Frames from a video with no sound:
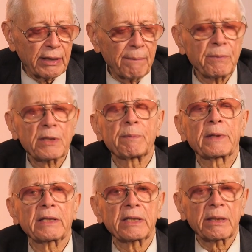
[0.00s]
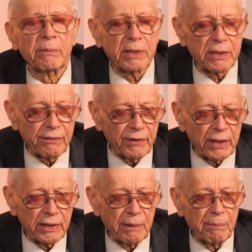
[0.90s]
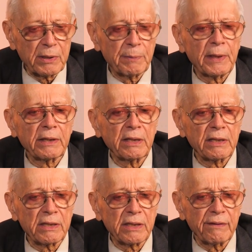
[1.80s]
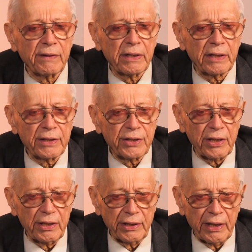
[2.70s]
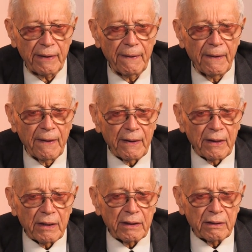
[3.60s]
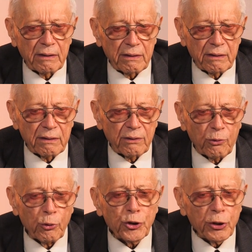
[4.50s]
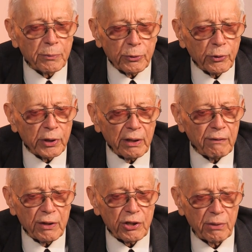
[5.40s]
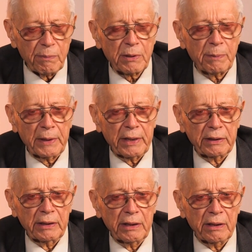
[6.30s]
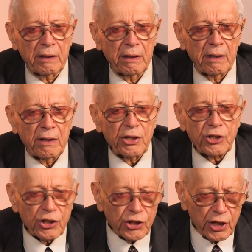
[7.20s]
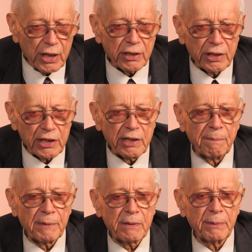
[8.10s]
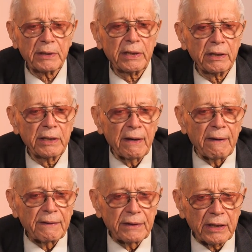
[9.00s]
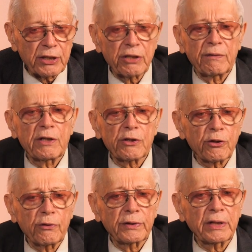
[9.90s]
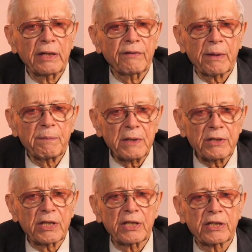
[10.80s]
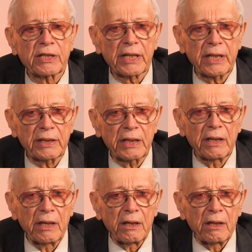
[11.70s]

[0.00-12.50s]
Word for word: там бесплатное образование, бесплатное здравоохранение. Э, очень многие вещи бесплатные. И сейчас, если посмотреть на цивилизованные европейские страны,